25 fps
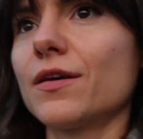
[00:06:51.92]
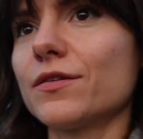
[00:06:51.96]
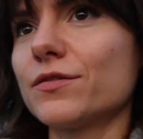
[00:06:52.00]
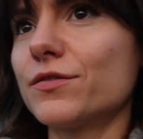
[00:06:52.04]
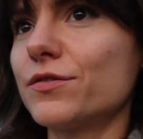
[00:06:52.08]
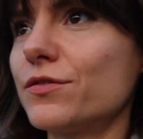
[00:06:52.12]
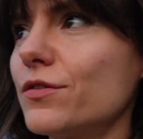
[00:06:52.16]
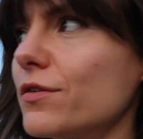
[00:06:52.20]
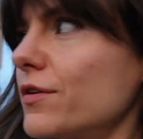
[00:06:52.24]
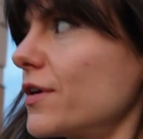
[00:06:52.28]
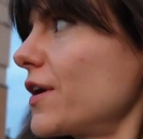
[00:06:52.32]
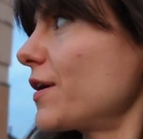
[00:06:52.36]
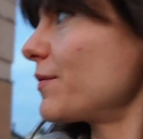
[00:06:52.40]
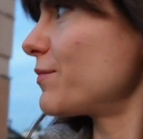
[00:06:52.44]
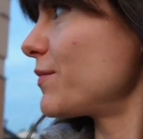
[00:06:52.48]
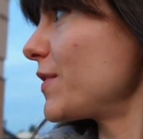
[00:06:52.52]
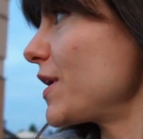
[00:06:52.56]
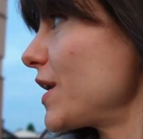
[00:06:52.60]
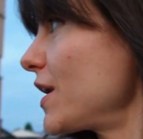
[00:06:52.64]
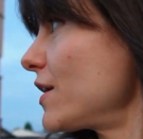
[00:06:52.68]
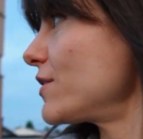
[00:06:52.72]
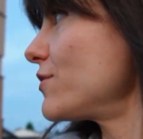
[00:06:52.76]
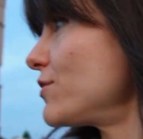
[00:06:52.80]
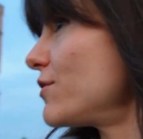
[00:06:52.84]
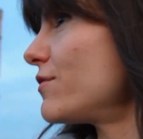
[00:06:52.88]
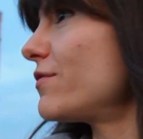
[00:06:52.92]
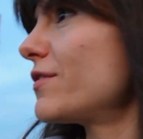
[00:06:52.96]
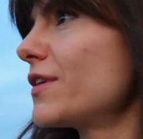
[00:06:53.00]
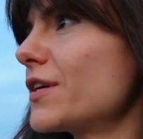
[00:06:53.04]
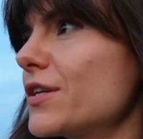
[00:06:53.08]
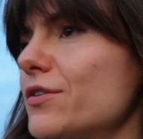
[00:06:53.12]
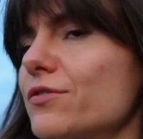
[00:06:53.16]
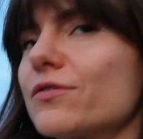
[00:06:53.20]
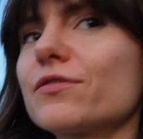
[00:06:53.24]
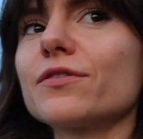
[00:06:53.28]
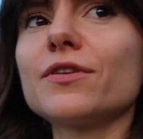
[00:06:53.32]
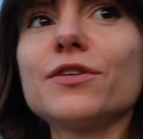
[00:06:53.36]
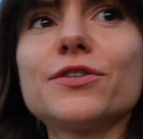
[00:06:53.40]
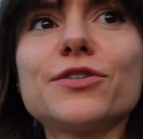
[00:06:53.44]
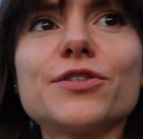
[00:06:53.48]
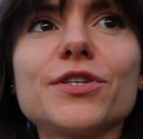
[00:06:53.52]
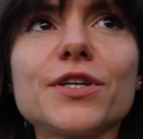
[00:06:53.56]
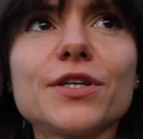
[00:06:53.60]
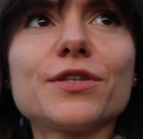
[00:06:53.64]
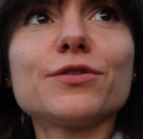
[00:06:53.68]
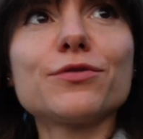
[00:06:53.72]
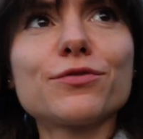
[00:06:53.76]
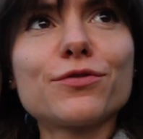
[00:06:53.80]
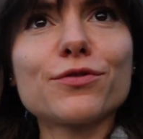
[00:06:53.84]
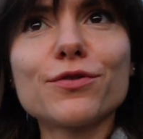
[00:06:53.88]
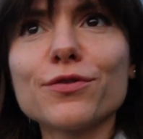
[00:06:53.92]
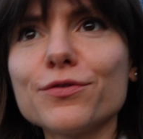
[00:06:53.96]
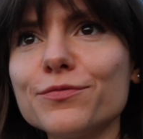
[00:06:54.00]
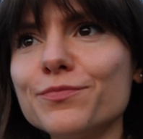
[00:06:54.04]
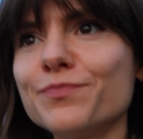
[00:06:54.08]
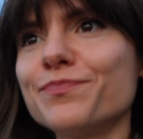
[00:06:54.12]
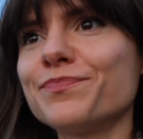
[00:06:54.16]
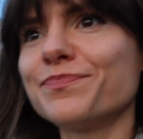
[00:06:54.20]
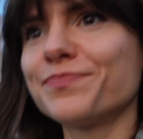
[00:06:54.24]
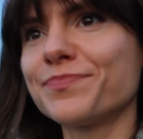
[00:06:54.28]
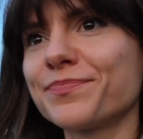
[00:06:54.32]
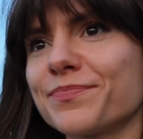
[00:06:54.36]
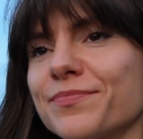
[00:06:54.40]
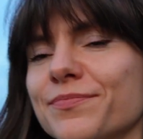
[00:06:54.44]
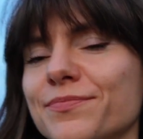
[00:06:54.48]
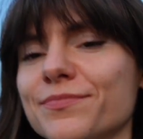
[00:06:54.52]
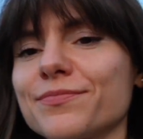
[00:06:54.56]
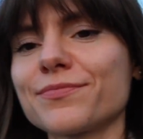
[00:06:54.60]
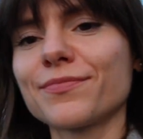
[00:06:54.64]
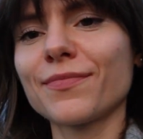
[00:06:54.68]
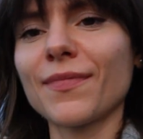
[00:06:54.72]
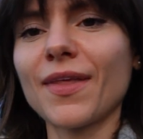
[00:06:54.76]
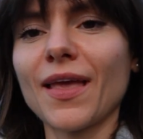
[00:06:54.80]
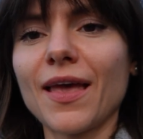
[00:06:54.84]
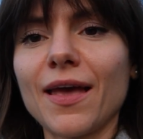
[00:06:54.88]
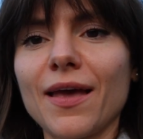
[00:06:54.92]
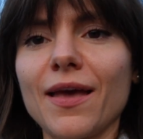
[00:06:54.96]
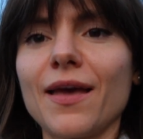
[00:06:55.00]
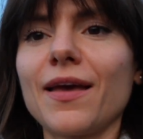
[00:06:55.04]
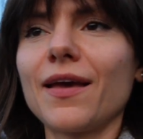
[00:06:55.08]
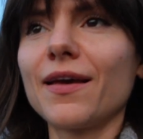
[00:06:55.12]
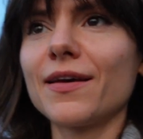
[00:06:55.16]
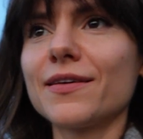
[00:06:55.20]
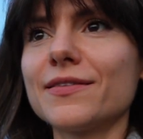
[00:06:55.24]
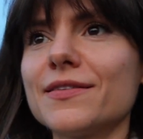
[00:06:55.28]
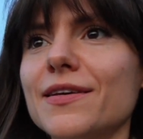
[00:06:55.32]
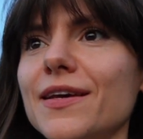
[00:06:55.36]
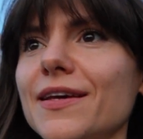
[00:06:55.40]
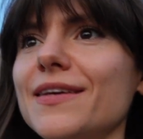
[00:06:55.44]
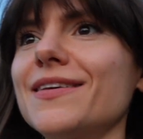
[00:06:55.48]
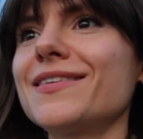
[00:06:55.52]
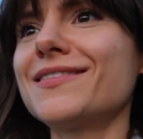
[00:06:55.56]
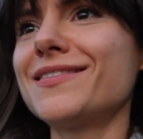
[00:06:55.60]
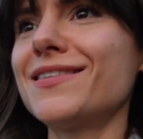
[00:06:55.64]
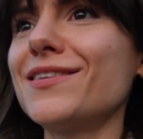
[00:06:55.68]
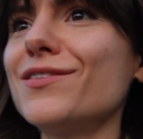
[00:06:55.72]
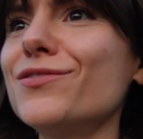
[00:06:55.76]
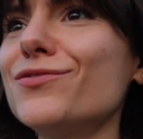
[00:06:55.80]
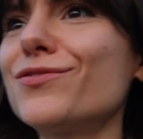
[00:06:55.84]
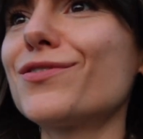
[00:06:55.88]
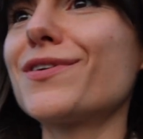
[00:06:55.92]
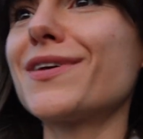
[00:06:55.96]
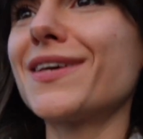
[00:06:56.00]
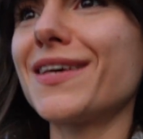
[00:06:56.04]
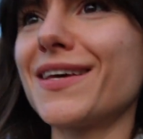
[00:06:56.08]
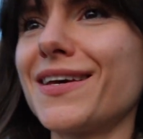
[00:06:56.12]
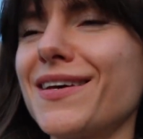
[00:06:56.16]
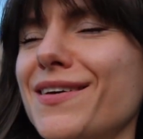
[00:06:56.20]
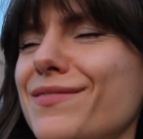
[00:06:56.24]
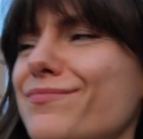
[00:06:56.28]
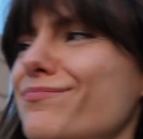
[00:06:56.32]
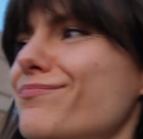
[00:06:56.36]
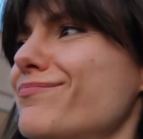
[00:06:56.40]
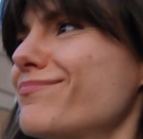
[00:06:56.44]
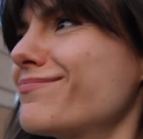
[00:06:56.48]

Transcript: Sto camminando verso il centro e sento che